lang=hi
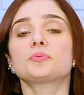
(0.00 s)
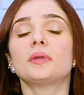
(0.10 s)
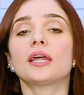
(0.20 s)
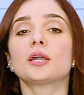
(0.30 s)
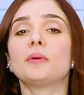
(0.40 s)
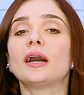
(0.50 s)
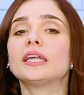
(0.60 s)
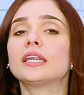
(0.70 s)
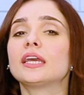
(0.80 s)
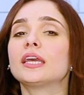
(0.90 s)

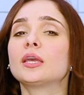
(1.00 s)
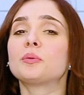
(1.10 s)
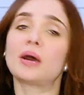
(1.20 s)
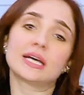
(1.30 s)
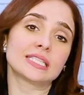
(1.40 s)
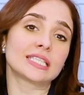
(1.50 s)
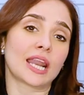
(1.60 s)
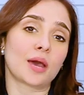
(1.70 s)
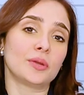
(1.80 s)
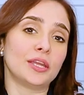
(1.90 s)
बसमीम
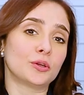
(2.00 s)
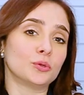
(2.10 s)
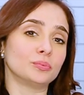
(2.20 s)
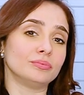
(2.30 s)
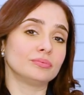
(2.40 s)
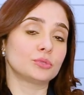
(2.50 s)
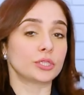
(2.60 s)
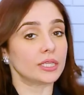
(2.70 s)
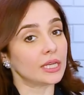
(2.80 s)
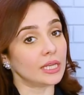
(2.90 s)
असलकुम
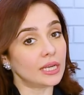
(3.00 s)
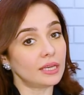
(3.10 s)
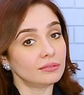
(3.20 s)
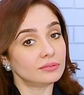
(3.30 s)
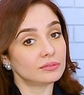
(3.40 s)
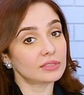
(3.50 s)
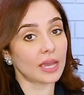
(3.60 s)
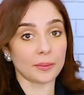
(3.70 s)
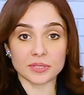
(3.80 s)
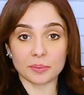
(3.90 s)
मुझे यकीन है
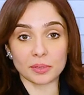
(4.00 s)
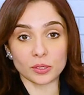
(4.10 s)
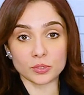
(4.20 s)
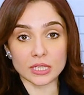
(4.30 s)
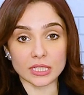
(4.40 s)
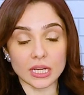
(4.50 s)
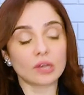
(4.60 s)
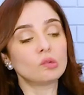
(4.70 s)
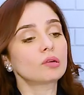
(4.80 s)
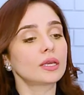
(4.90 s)
कि आप सब बिल्कुल ठीक
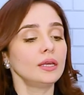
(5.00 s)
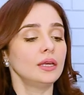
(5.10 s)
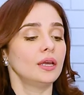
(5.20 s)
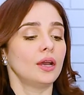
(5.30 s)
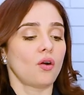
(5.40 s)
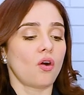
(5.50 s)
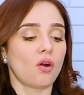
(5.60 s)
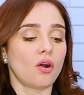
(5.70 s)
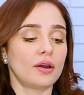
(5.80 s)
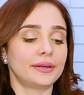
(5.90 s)
ठाक होंगे
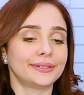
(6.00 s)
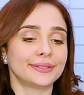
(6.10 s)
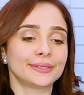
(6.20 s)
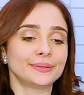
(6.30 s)
और